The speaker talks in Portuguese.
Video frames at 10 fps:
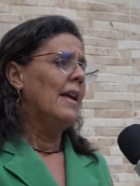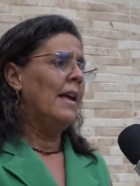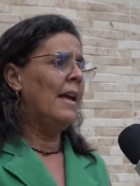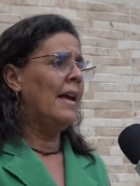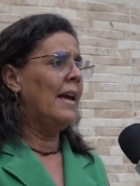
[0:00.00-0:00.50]

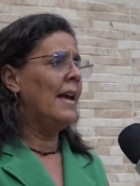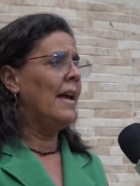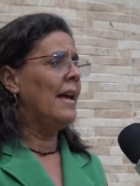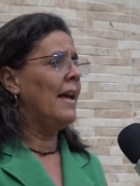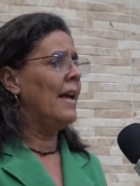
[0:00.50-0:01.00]

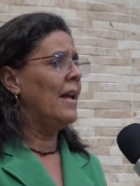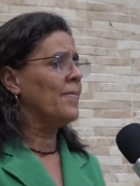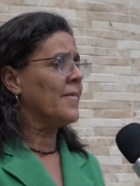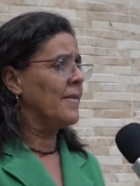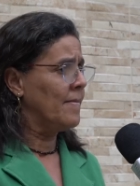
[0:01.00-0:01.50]
É,
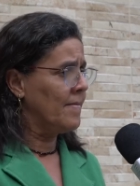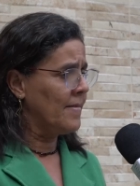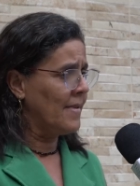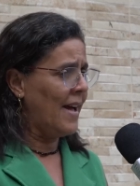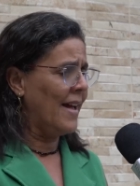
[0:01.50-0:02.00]

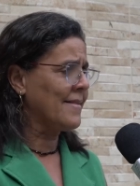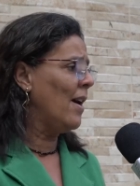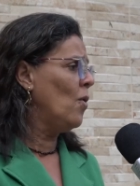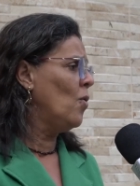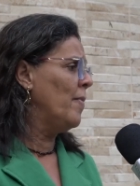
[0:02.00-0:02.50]

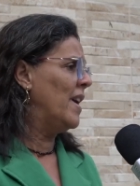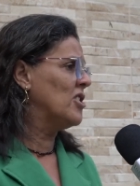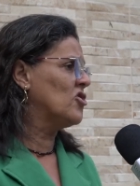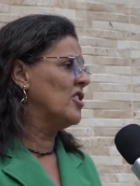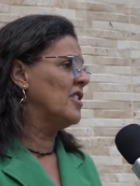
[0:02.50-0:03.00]
até o
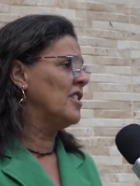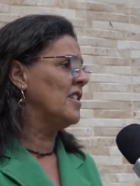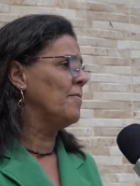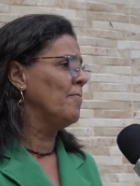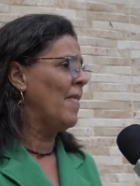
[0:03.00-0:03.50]
mês
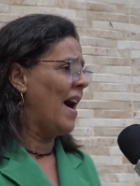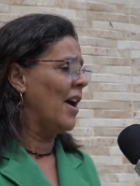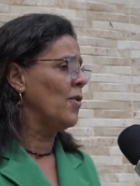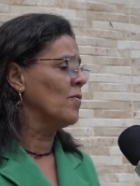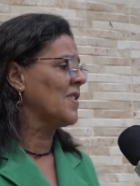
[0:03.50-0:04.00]
de
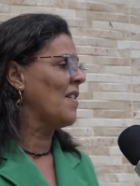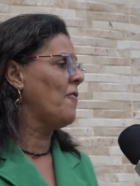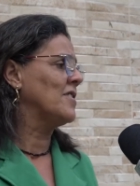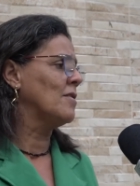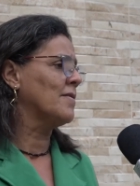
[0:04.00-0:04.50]
maio estava
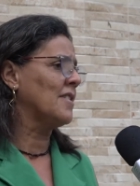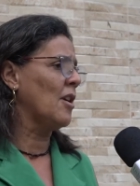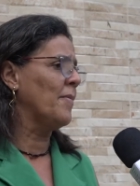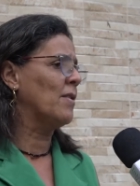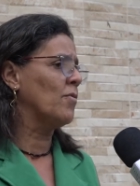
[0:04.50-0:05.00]
fazendo
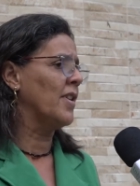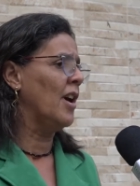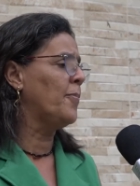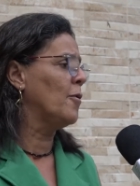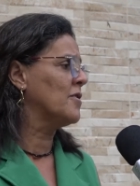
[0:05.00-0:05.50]
tratamento de
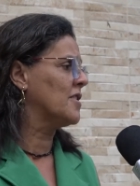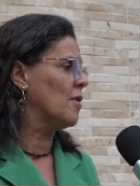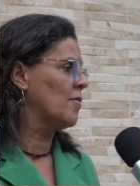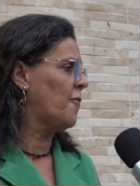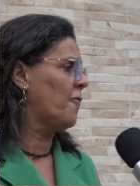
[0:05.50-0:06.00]

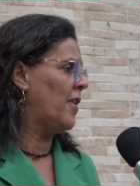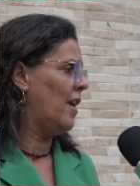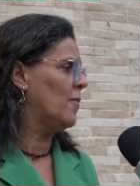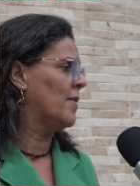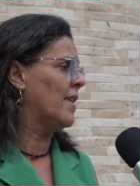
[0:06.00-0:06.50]
reposição de
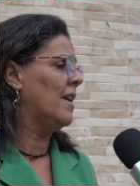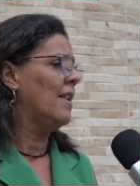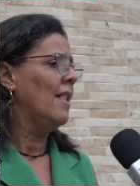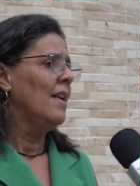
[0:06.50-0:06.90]
ferro, né?